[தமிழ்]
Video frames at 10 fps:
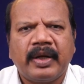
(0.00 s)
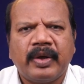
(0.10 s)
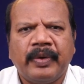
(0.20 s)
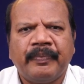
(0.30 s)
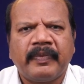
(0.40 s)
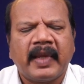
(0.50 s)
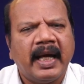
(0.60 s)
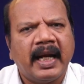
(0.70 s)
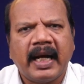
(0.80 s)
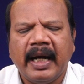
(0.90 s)
பார்க்கிறோம்
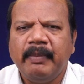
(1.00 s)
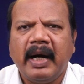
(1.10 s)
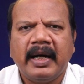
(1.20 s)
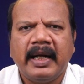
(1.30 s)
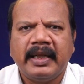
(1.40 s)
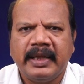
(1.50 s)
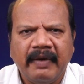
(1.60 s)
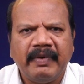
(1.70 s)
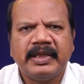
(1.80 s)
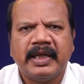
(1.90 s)
எனக்கு அன்பான
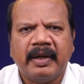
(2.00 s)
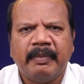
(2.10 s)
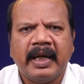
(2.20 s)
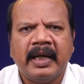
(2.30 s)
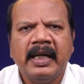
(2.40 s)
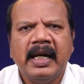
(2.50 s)
தேவ ஜனமே